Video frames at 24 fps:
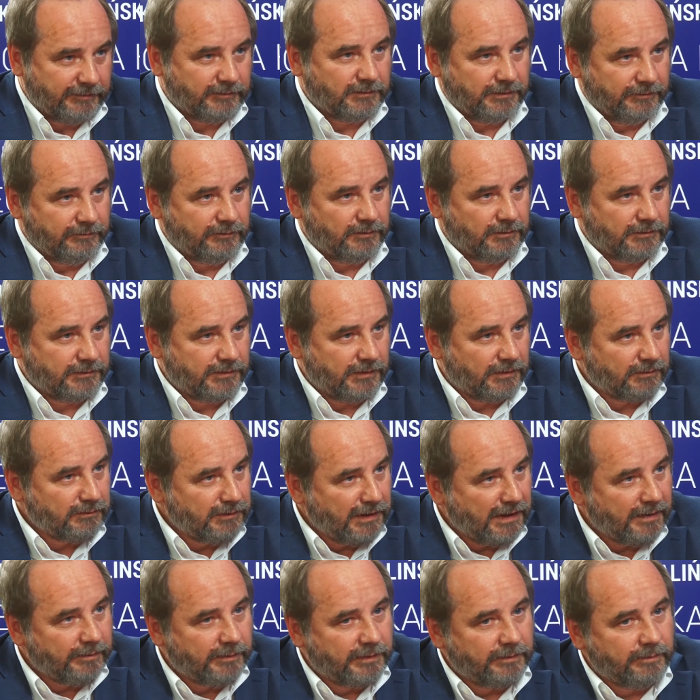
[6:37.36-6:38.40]
w którym
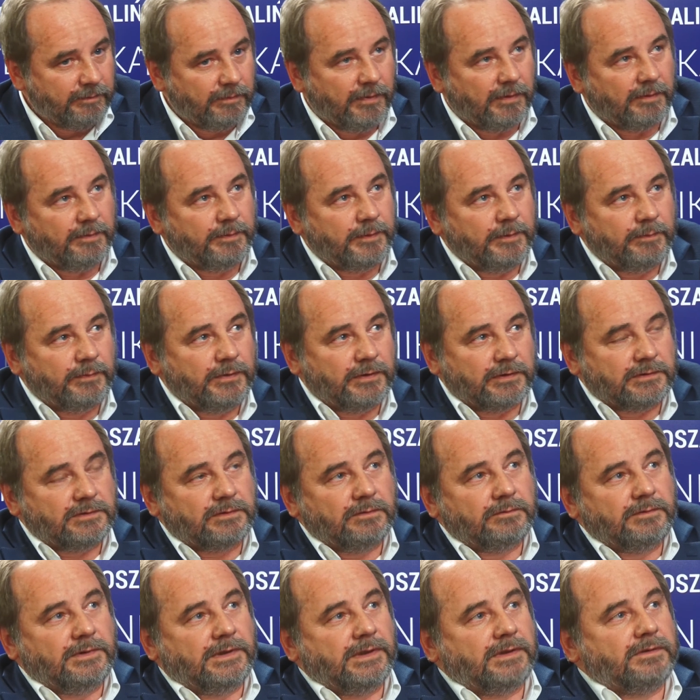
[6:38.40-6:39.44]
funkcjonujemy, mhm. bo po prostu
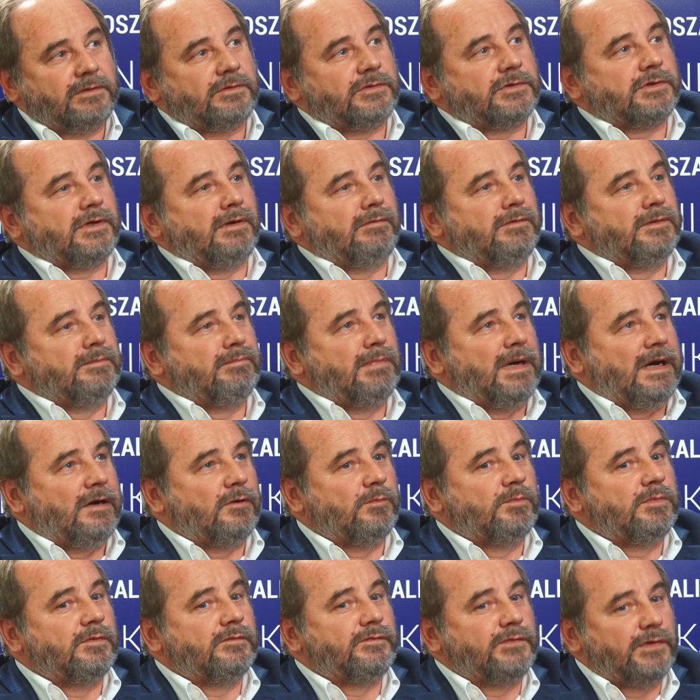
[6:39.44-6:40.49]
dyrektor szkoły ma
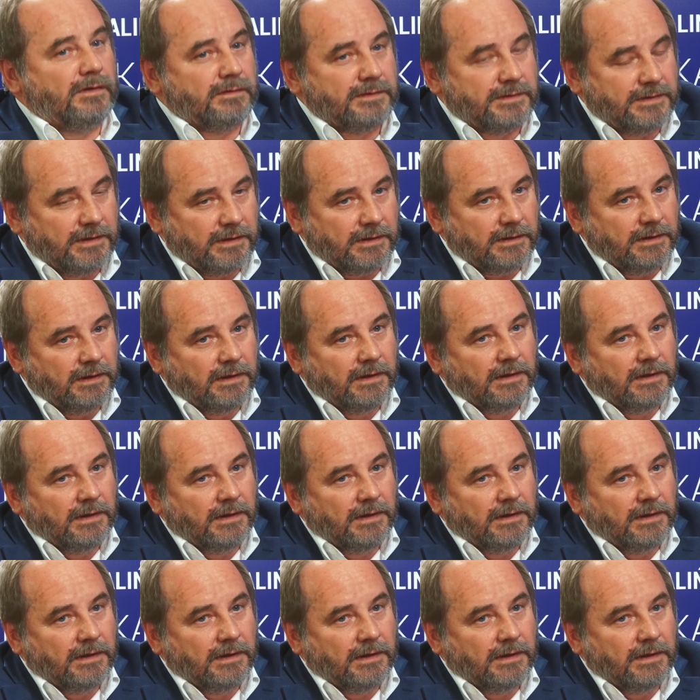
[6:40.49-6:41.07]
obowiązek